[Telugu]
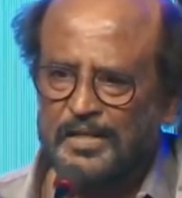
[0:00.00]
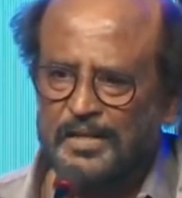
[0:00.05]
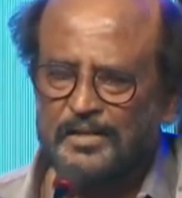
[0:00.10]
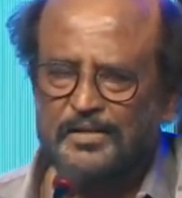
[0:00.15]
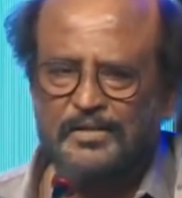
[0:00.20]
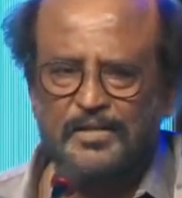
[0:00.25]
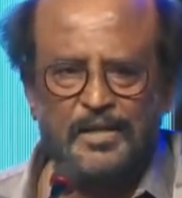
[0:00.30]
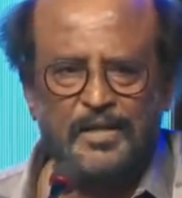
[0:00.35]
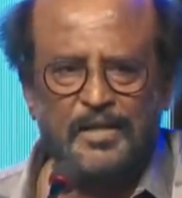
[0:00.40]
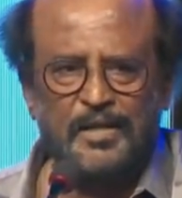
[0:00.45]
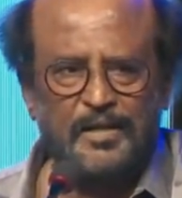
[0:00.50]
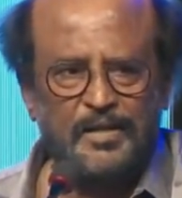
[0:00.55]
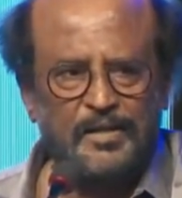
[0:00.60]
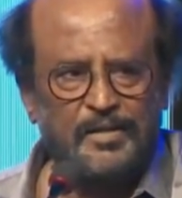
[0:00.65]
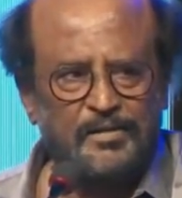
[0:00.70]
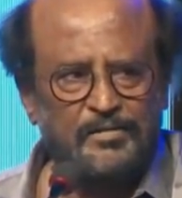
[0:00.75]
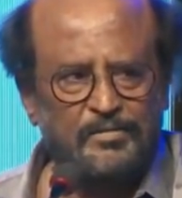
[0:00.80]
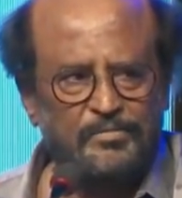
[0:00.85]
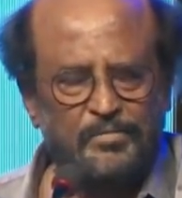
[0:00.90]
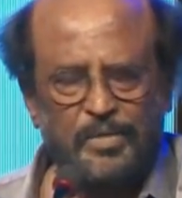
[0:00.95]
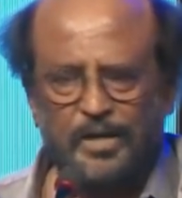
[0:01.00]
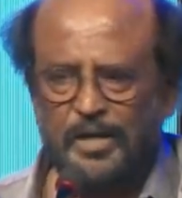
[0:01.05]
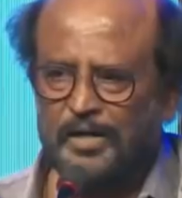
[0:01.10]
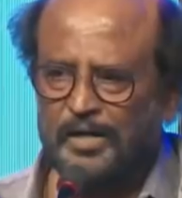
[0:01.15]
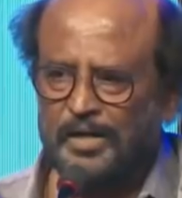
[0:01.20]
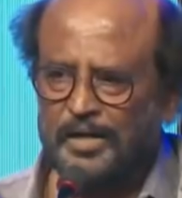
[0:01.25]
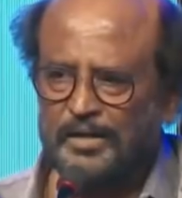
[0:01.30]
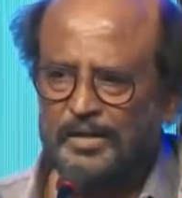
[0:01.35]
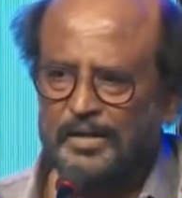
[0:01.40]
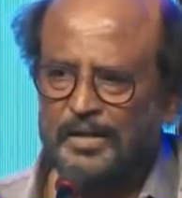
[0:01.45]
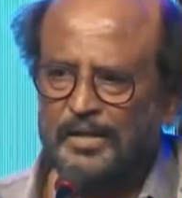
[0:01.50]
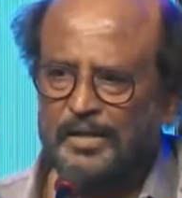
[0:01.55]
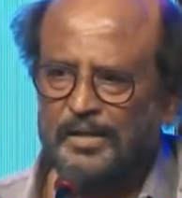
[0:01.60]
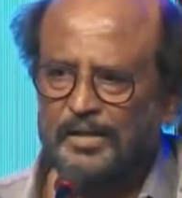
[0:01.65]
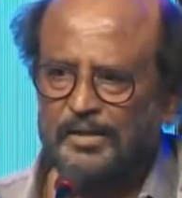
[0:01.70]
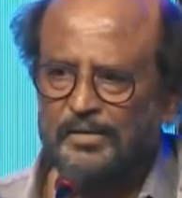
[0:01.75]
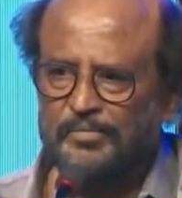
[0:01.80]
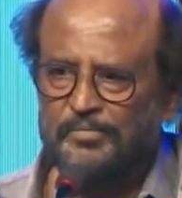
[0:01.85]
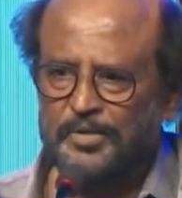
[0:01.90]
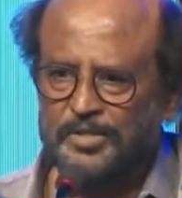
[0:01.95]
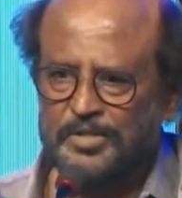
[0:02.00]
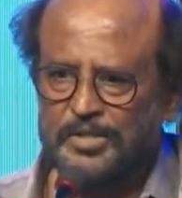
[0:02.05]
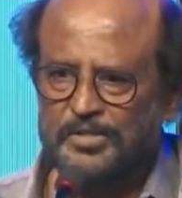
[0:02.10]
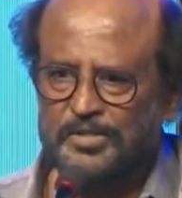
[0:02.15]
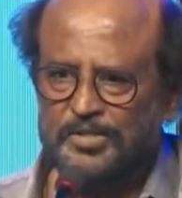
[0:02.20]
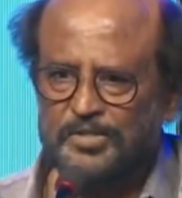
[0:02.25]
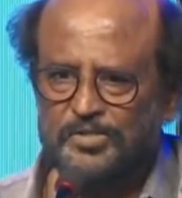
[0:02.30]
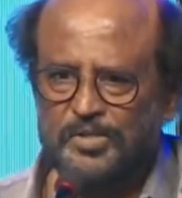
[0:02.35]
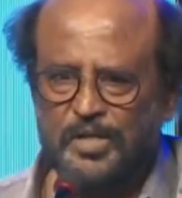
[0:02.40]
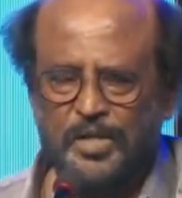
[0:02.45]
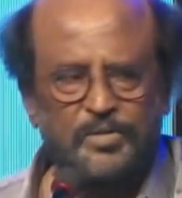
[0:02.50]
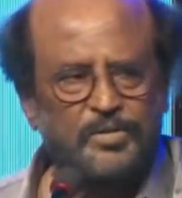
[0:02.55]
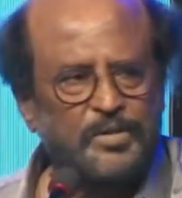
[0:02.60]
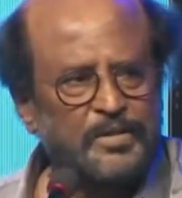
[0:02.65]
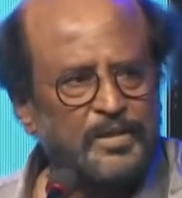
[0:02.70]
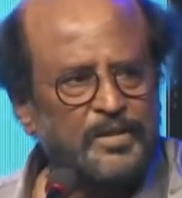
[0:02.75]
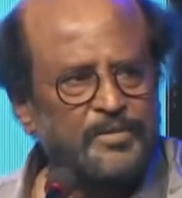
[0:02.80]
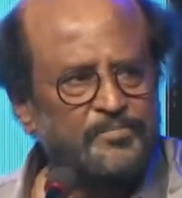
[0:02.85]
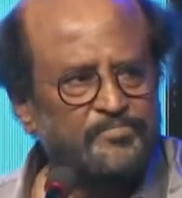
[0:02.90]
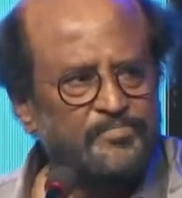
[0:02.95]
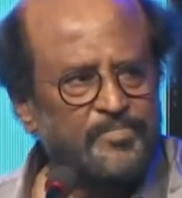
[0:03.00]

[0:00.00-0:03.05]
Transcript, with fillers: ఎంత బాగా ఆయన పిక్చర్ తీశారు అని